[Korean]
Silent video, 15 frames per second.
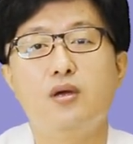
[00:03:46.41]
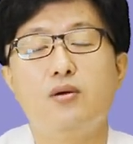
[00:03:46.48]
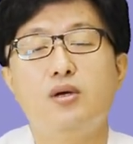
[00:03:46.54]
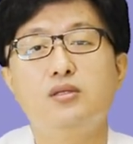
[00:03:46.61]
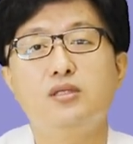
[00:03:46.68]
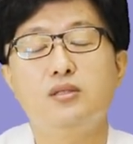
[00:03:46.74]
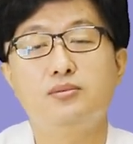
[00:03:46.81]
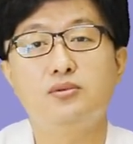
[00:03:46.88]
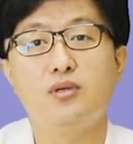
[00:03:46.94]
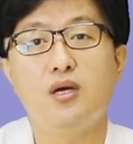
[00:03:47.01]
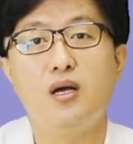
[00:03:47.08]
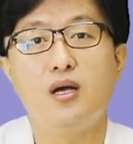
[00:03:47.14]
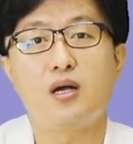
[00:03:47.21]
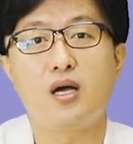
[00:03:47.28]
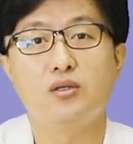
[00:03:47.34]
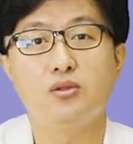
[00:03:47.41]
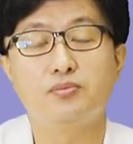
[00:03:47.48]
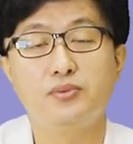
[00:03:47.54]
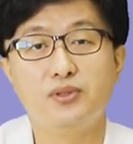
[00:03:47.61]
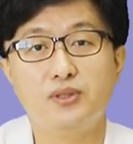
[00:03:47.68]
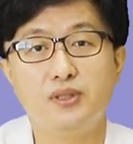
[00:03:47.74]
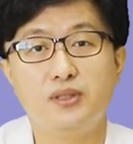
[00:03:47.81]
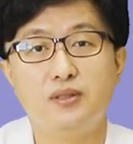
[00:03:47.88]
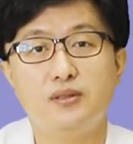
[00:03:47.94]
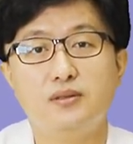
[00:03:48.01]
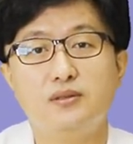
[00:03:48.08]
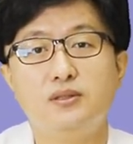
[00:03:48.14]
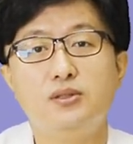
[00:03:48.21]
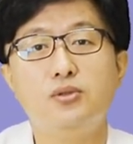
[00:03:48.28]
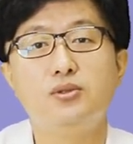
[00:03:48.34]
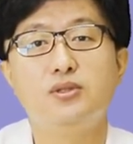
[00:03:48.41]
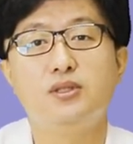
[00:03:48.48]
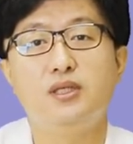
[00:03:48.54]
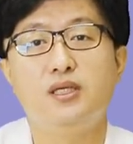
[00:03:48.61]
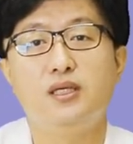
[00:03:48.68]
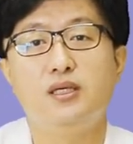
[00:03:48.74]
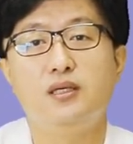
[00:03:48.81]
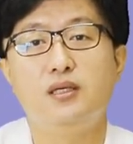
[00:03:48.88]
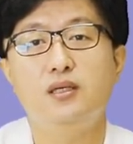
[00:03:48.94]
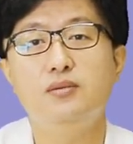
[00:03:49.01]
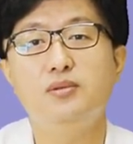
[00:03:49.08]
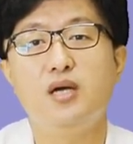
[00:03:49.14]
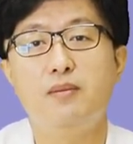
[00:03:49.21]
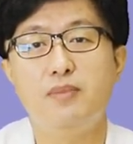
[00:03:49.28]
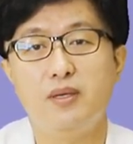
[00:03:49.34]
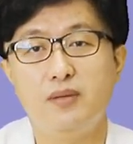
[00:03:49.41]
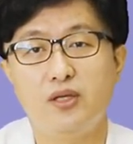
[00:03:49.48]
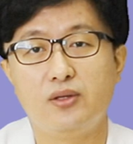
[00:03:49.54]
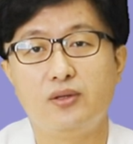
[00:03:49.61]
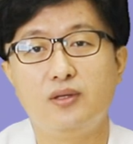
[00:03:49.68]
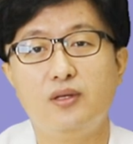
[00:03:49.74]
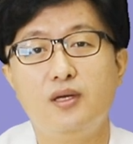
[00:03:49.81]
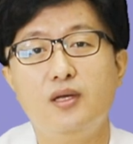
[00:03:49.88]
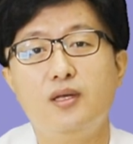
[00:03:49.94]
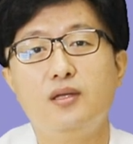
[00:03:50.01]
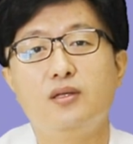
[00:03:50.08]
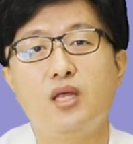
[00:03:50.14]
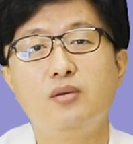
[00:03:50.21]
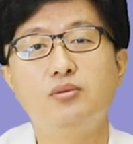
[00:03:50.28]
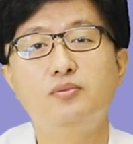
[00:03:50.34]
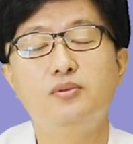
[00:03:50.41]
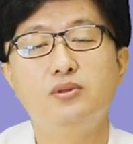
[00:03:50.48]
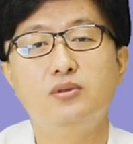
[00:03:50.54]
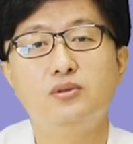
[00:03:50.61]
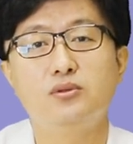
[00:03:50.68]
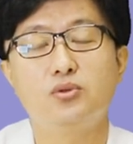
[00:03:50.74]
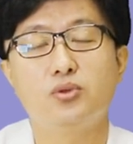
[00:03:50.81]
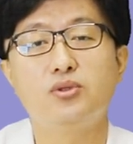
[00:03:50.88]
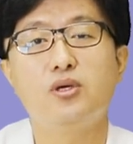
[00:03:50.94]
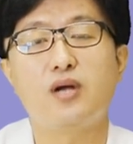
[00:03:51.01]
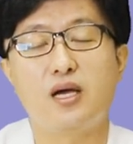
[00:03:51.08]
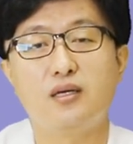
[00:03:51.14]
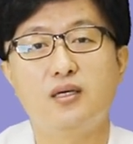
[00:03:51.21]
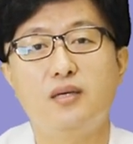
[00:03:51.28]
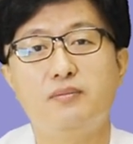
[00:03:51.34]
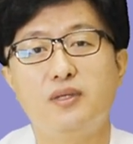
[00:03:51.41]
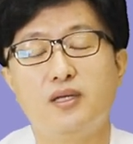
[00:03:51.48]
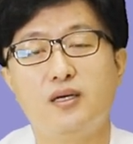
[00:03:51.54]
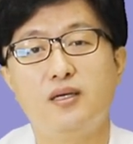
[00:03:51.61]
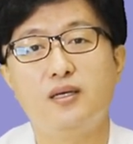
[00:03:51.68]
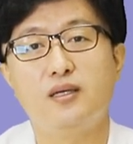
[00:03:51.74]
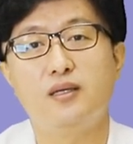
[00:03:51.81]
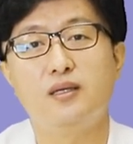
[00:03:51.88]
환자분과 가족분들, 의료진이 힘을 합하면 대부분 조절 가능합니다.